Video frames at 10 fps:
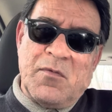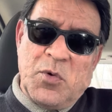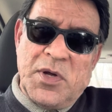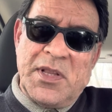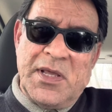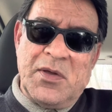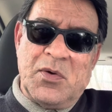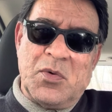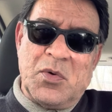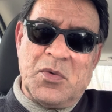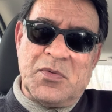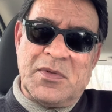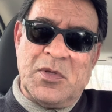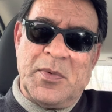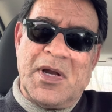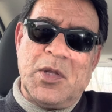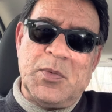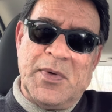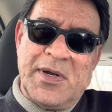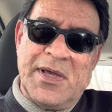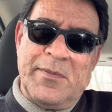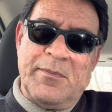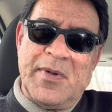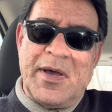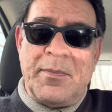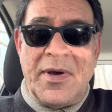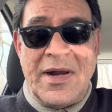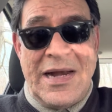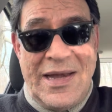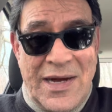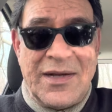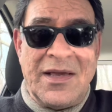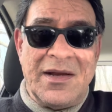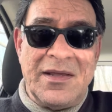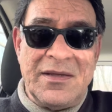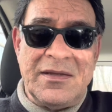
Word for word: वोट दें और उनको दोबारा दोबारा बार बार इलेक्ट करें